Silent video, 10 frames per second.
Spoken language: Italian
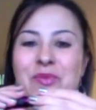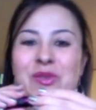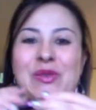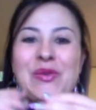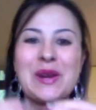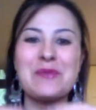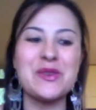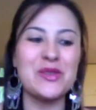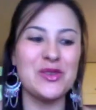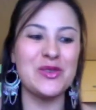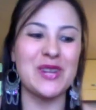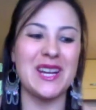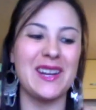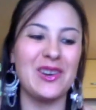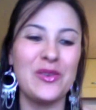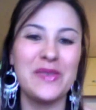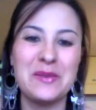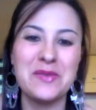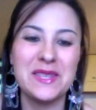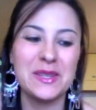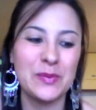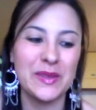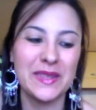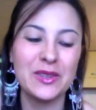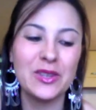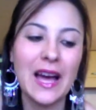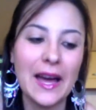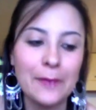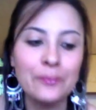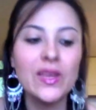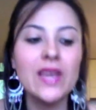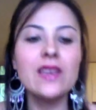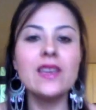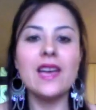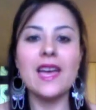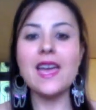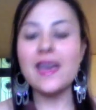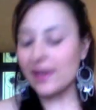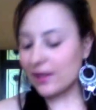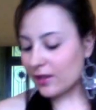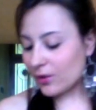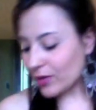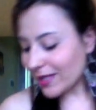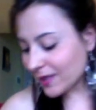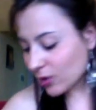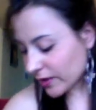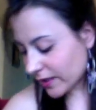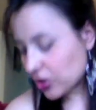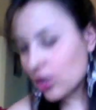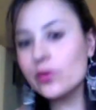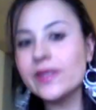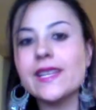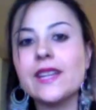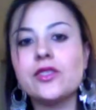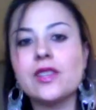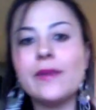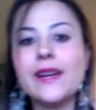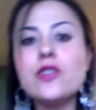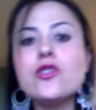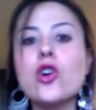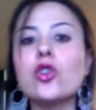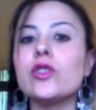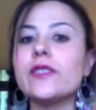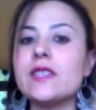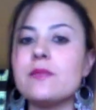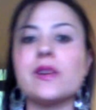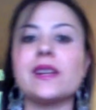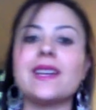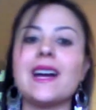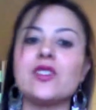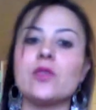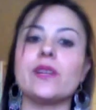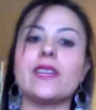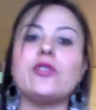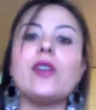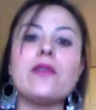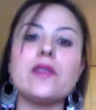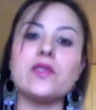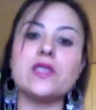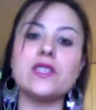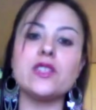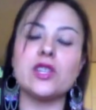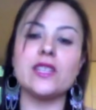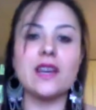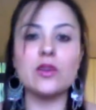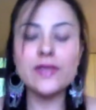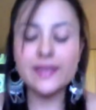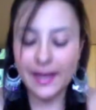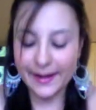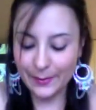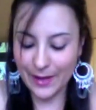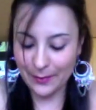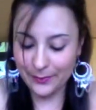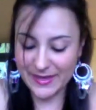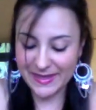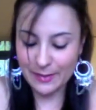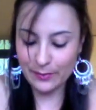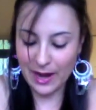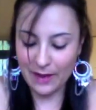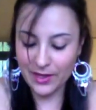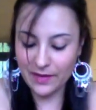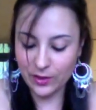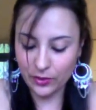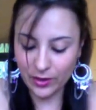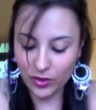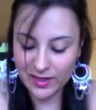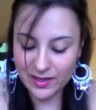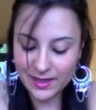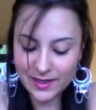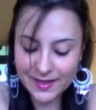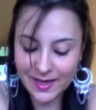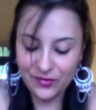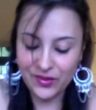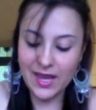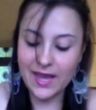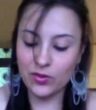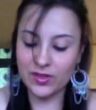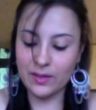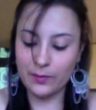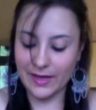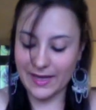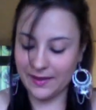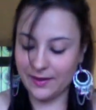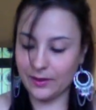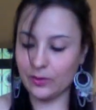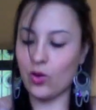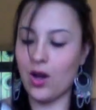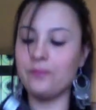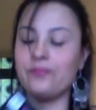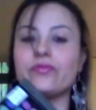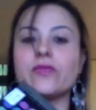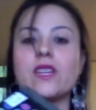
non posso fare a meno di adorarlo, è veramente spettacolare. E eh, un'altra cosa che ho acquistato da Mario No, così per caso, perché non avevo intenzione di acquistarla, ma mi sembrava davvero una cosa interessante, è questa palette qua.